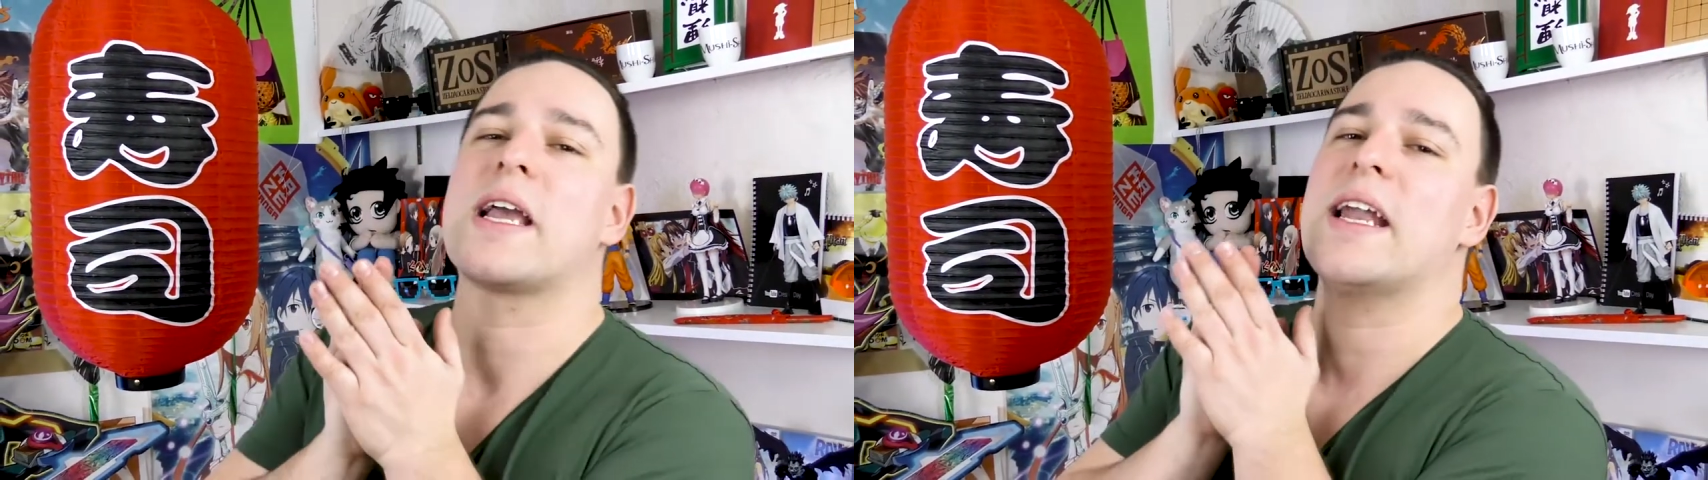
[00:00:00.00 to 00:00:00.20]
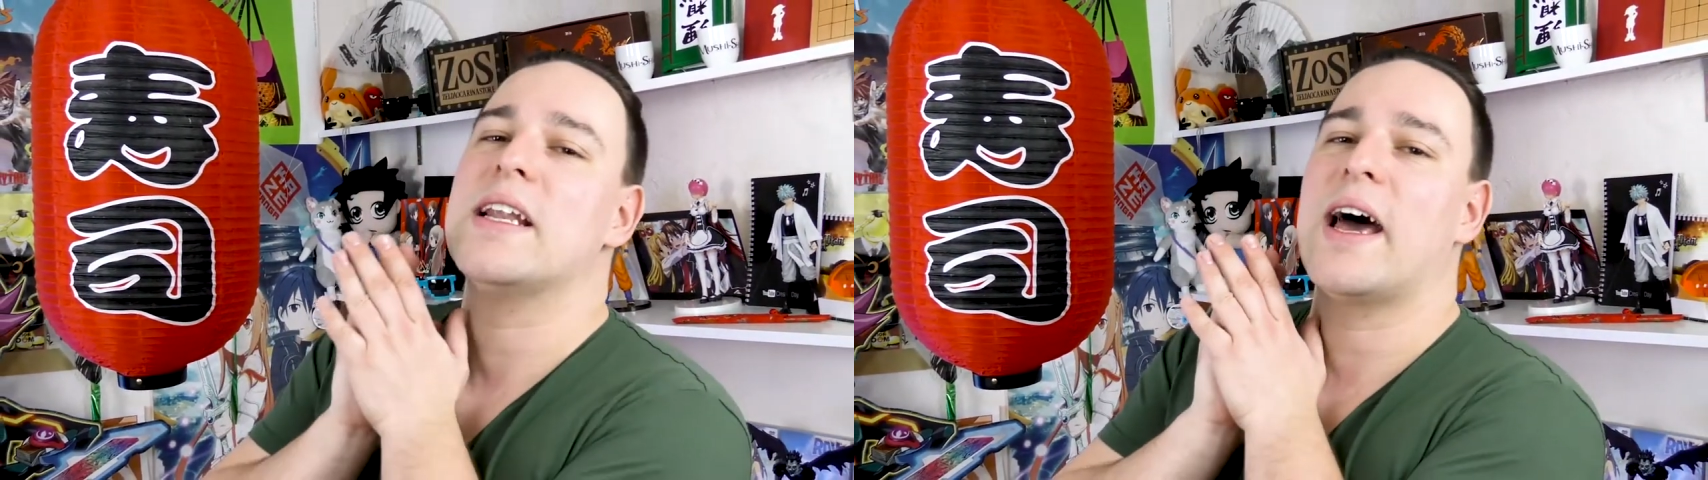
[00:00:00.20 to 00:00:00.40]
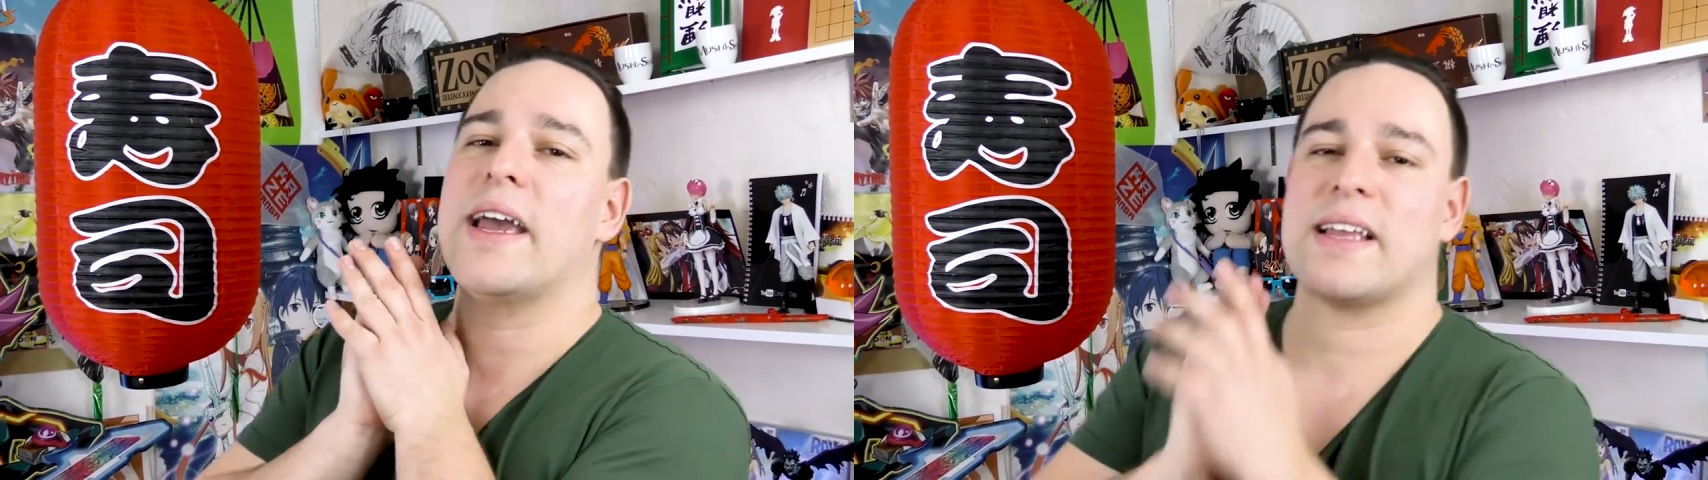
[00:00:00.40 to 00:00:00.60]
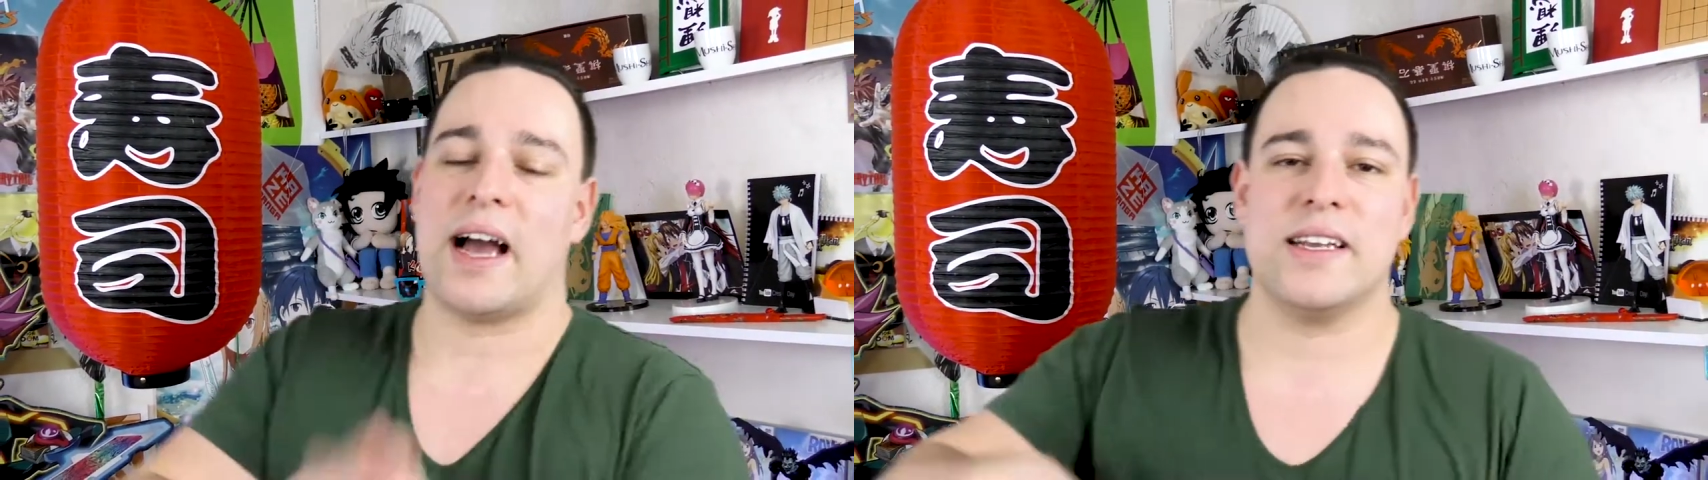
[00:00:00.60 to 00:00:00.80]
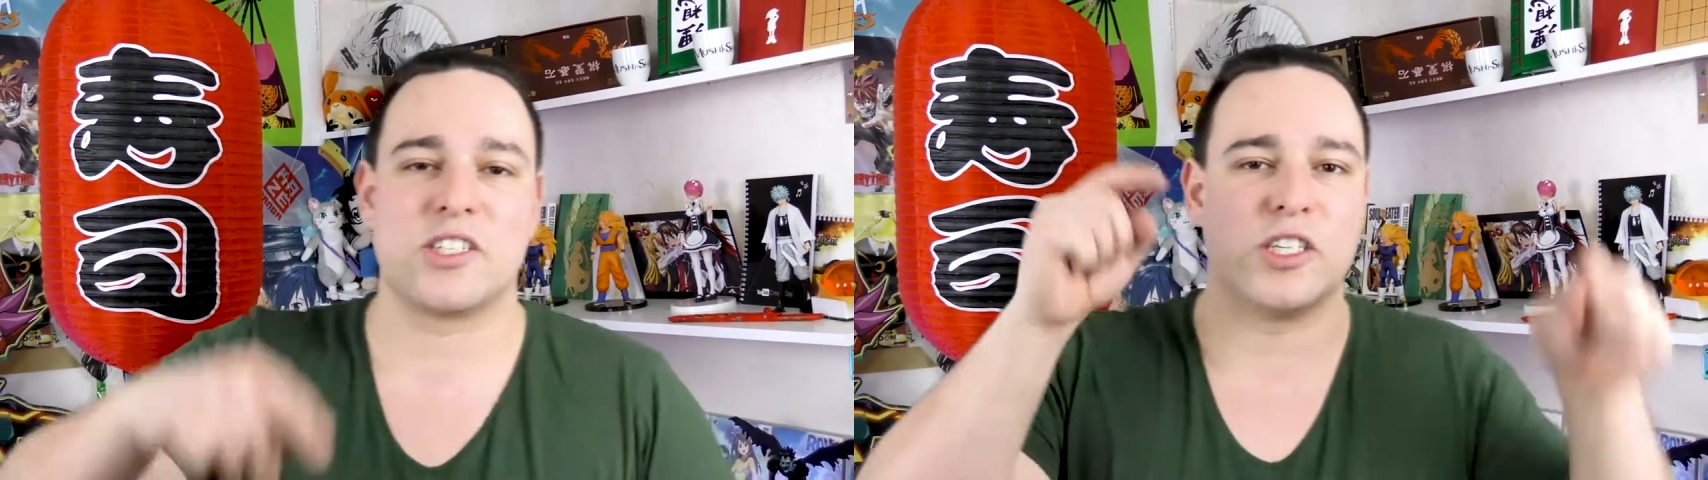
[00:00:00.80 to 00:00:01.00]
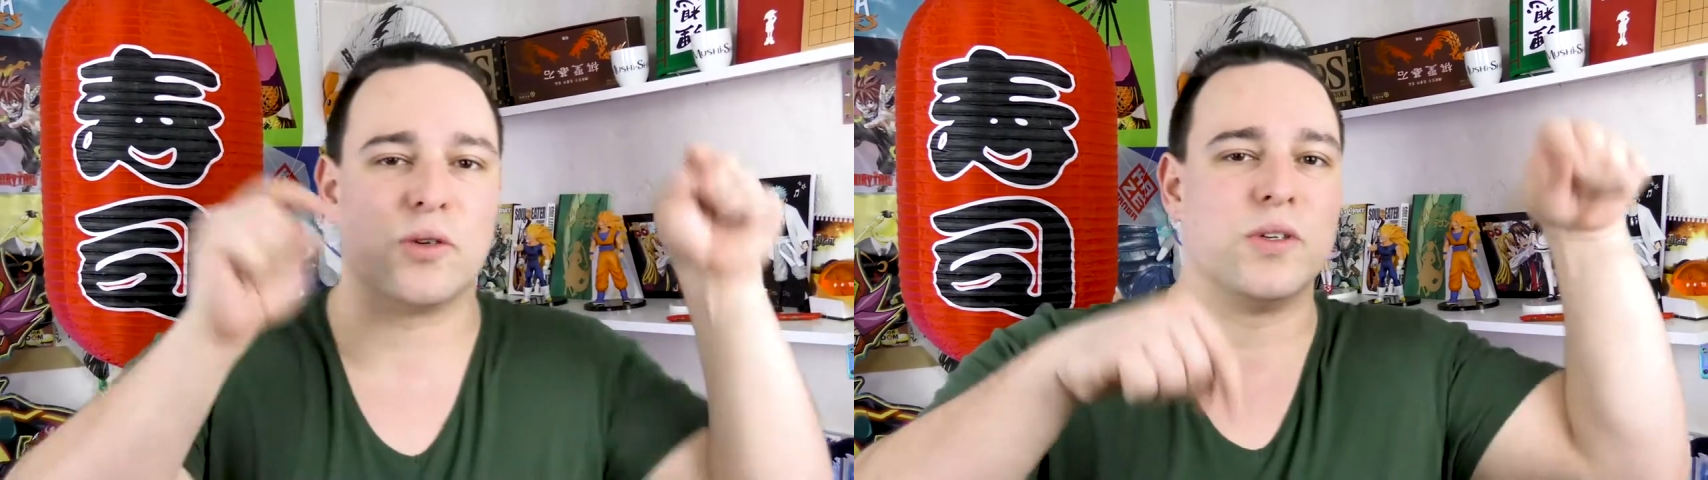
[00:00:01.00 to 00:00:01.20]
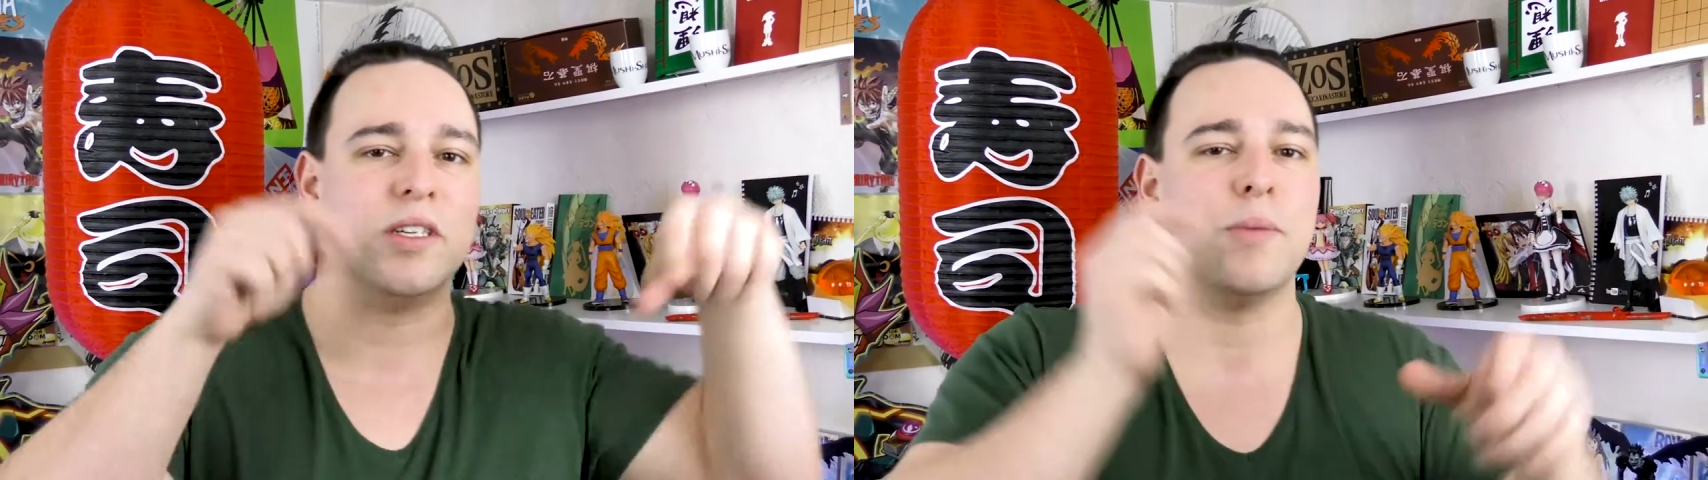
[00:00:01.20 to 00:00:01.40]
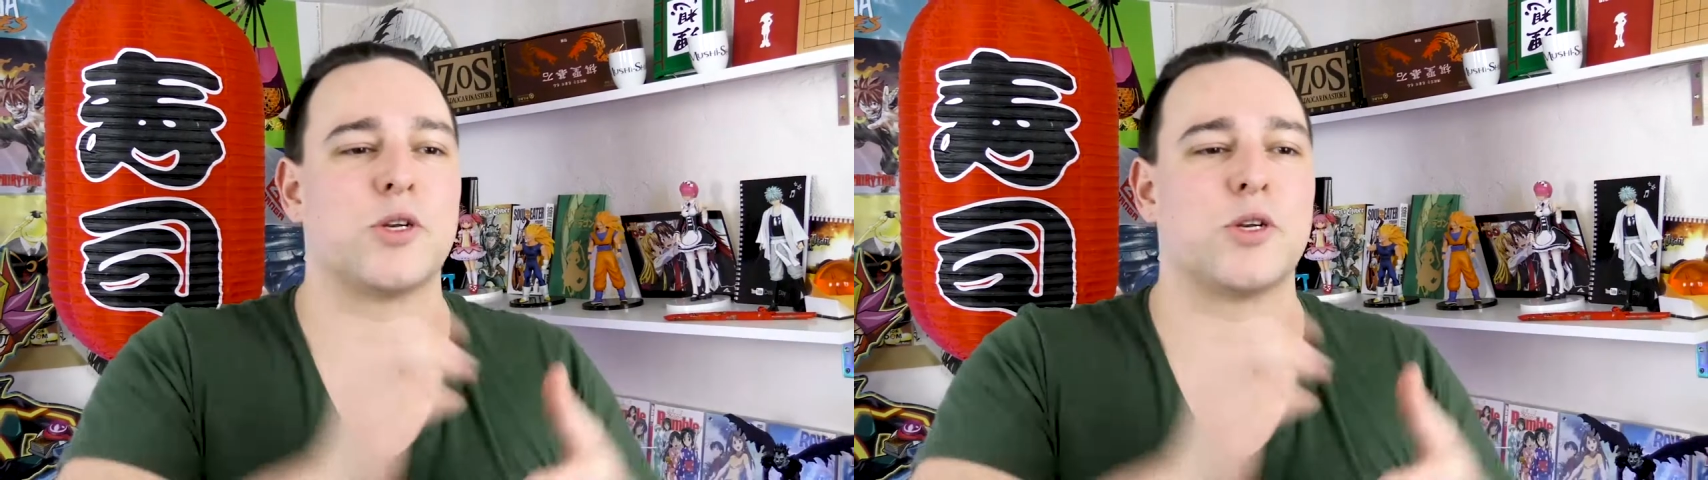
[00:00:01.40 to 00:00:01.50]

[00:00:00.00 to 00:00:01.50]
gerne liken, alles steht unten in der